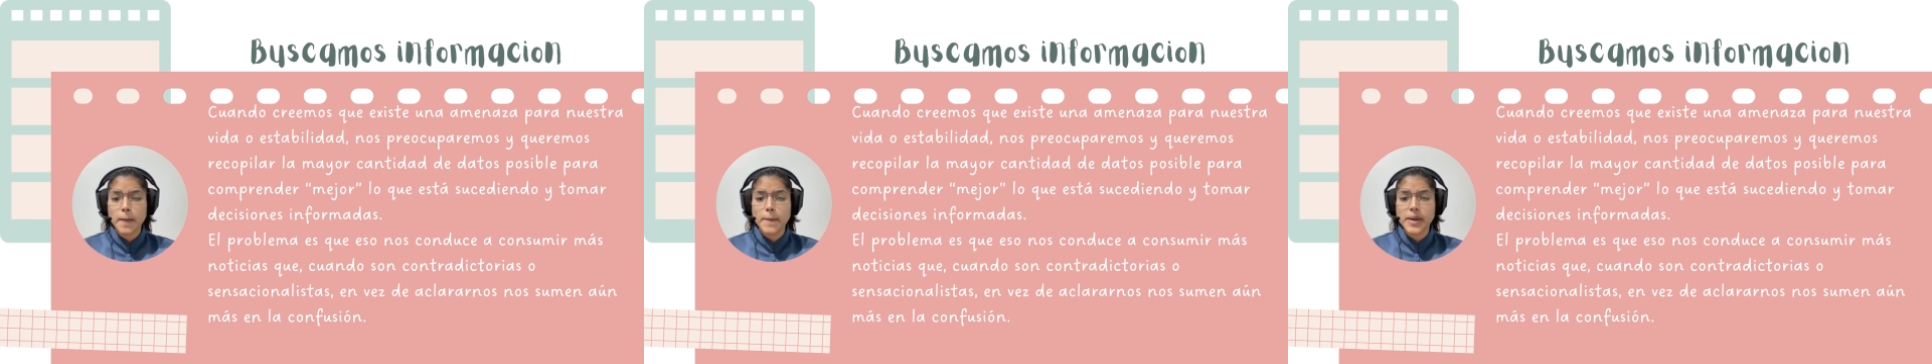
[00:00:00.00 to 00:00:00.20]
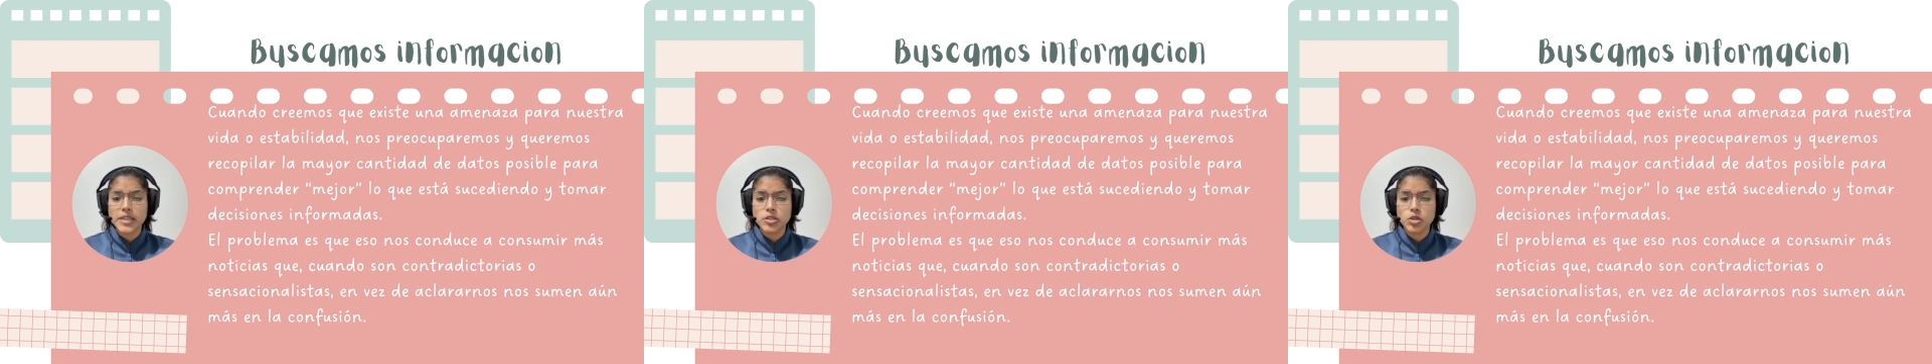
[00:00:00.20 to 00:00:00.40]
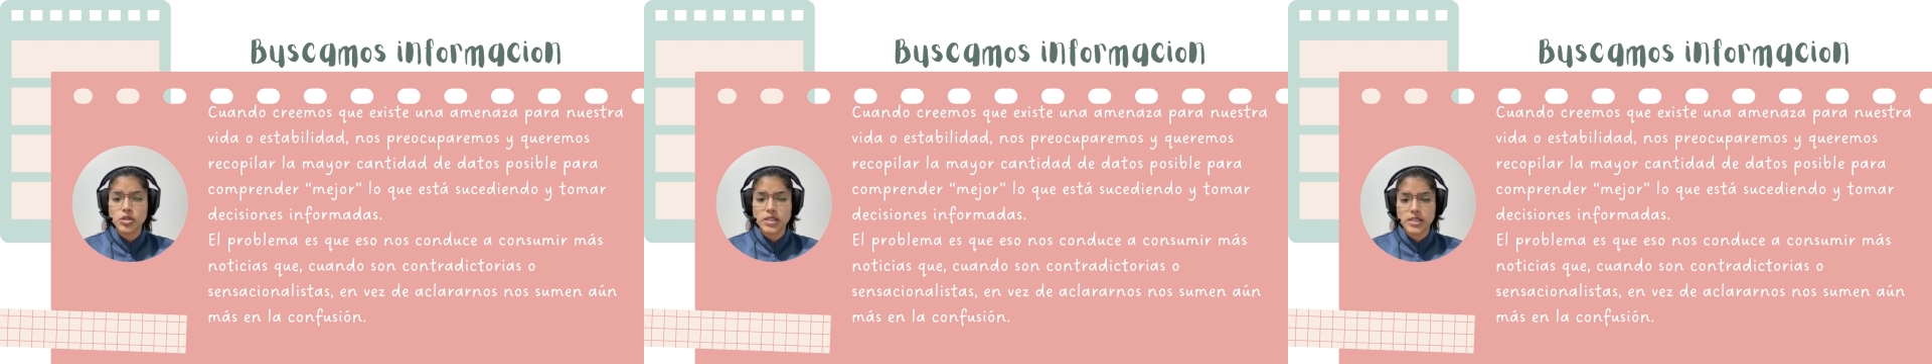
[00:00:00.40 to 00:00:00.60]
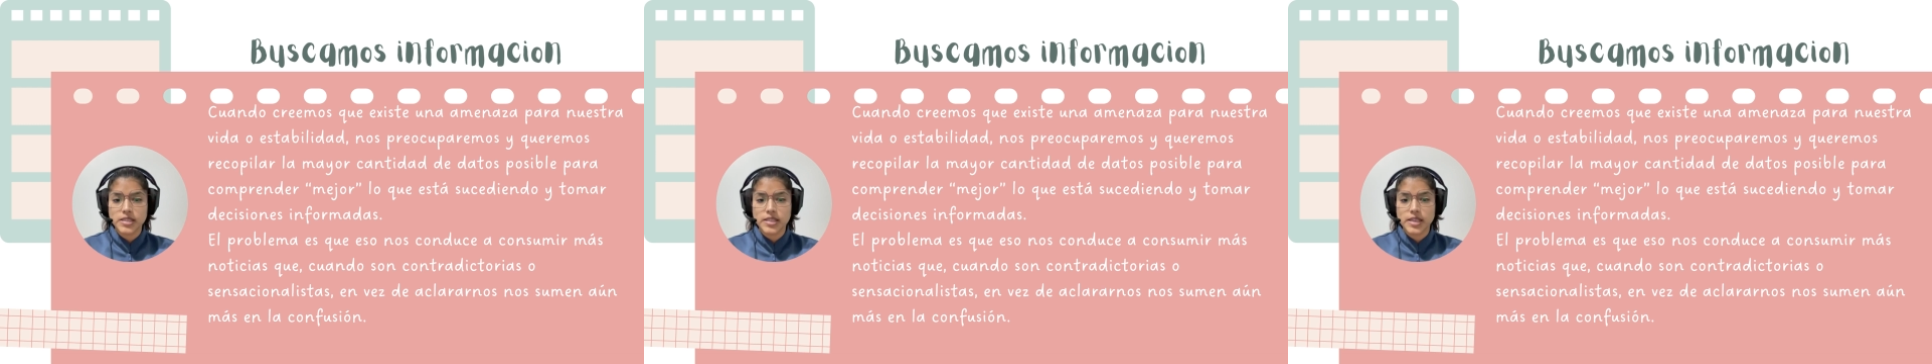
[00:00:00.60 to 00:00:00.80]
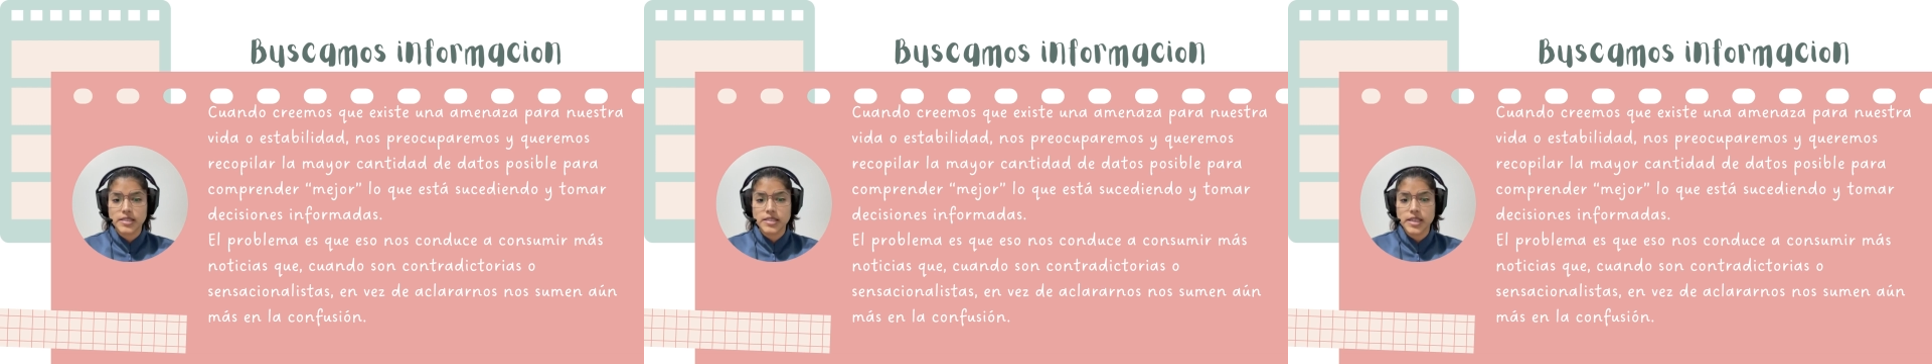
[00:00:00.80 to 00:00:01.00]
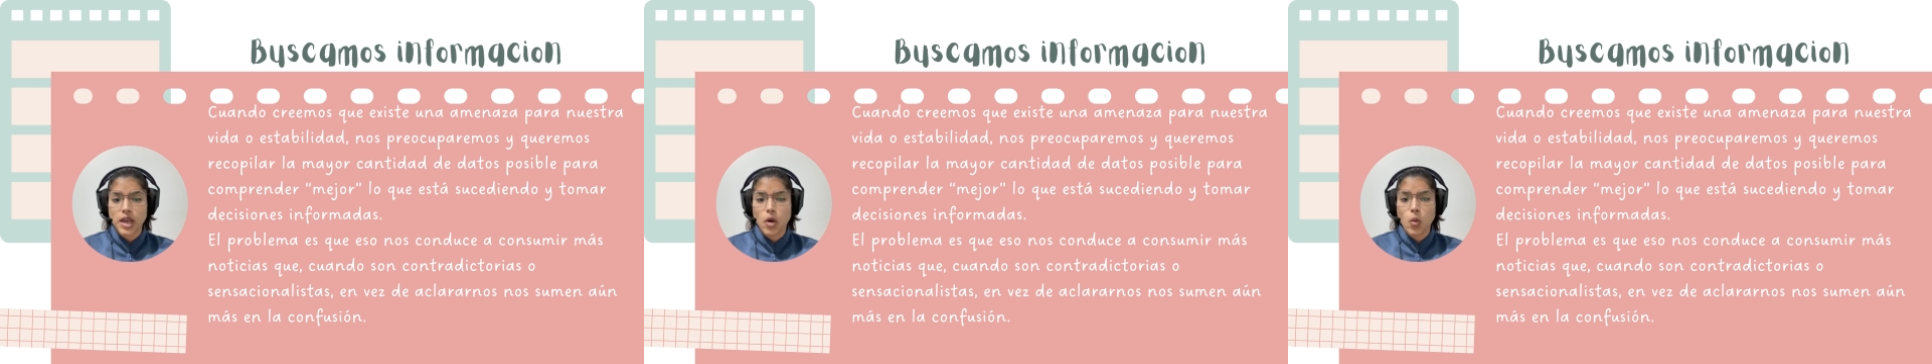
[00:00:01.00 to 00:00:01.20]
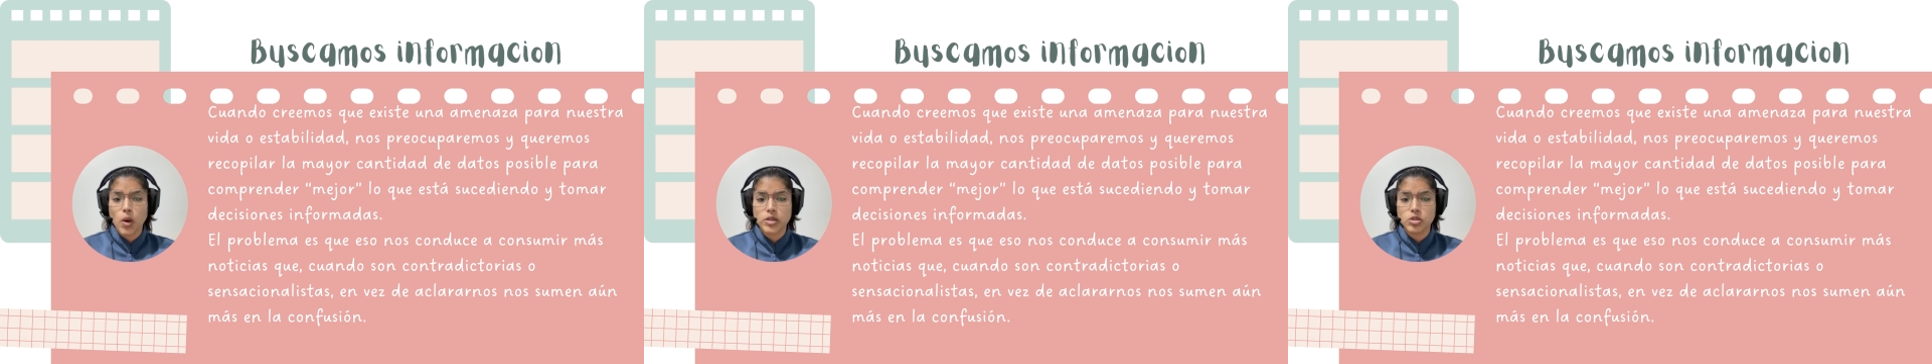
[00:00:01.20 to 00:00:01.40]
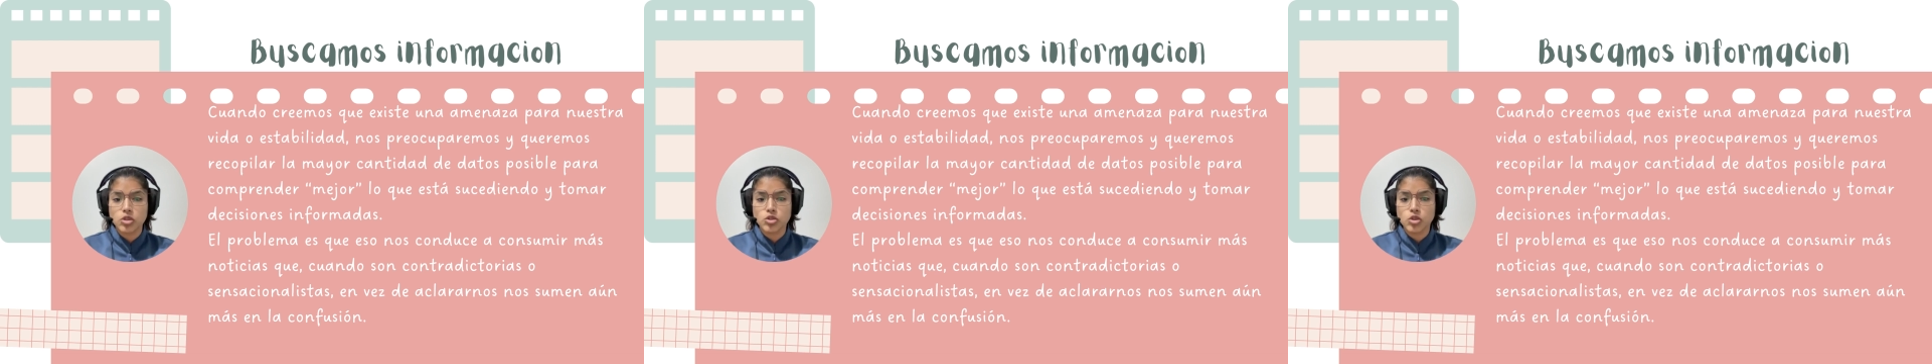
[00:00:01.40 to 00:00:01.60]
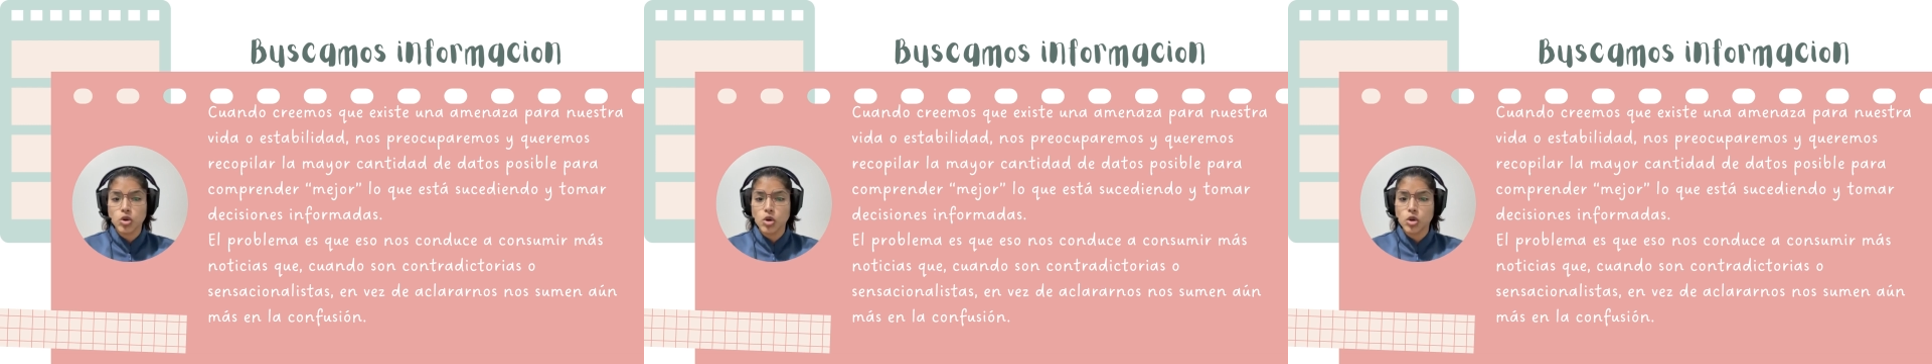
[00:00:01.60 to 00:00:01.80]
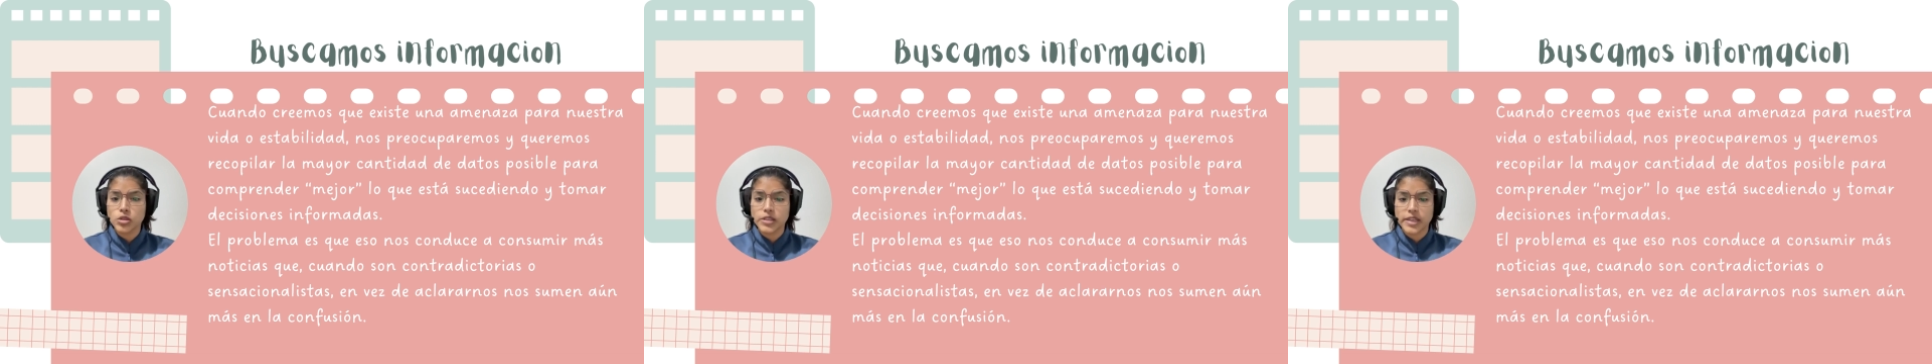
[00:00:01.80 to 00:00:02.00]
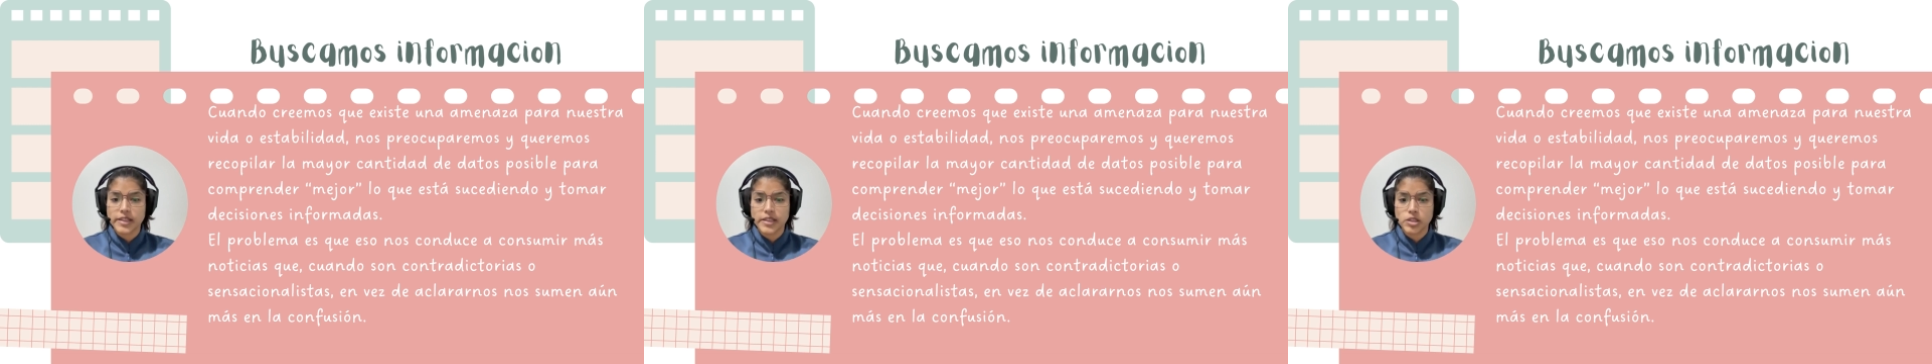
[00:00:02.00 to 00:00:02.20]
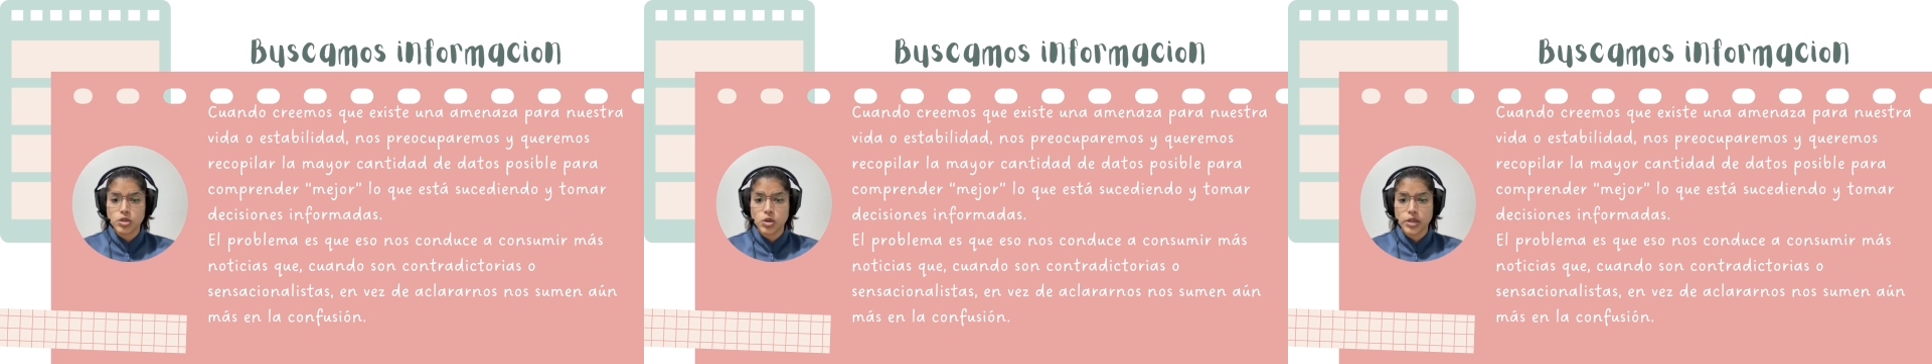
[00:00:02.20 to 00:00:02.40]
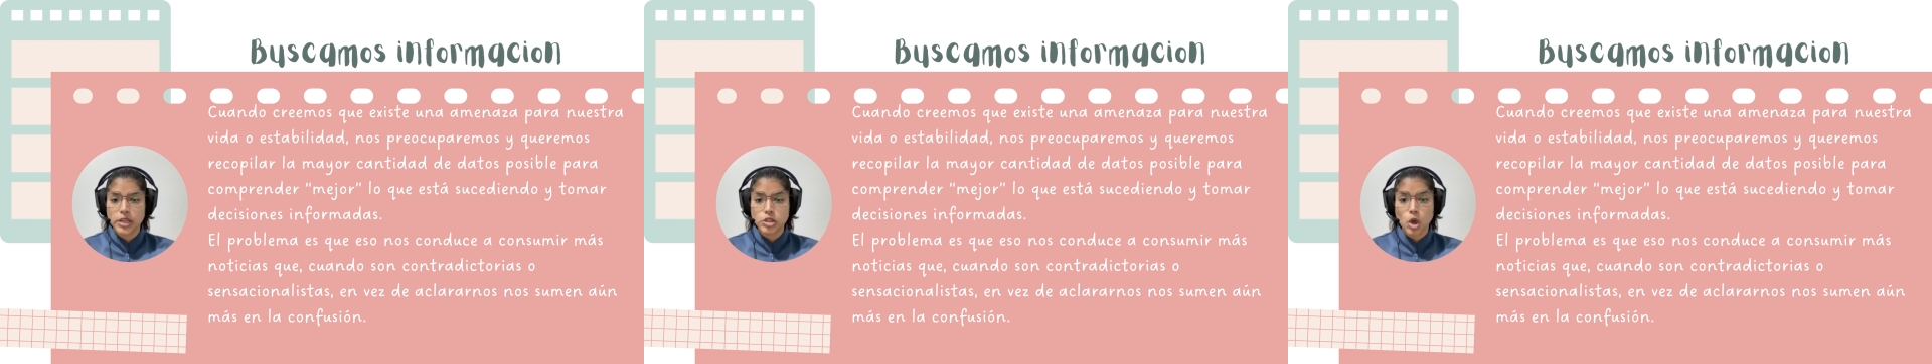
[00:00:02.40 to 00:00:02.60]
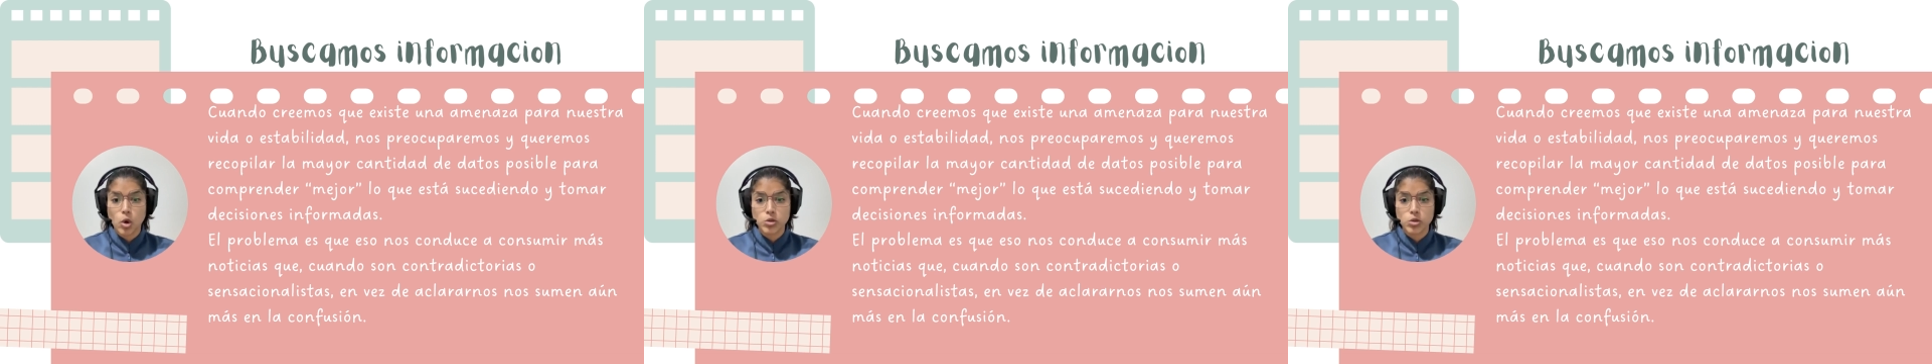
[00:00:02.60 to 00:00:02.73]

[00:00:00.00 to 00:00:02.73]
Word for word: más noticias que cuando son contradictorias